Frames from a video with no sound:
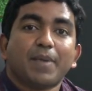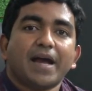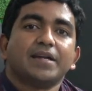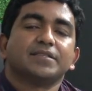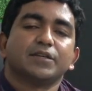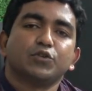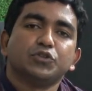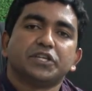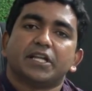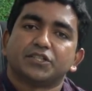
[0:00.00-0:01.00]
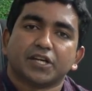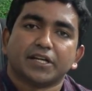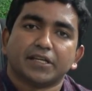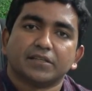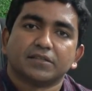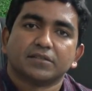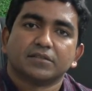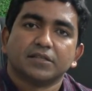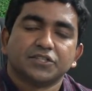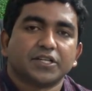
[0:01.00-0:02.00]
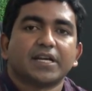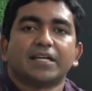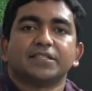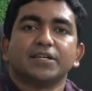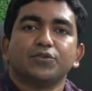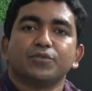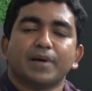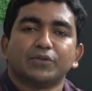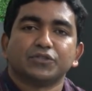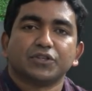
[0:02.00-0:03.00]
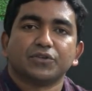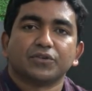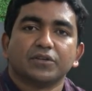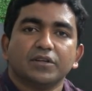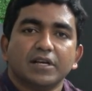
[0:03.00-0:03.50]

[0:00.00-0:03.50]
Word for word: ভাইরাসের কোনো চিকিৎসা নেই সেটা গাছের হোক মানুষের হোক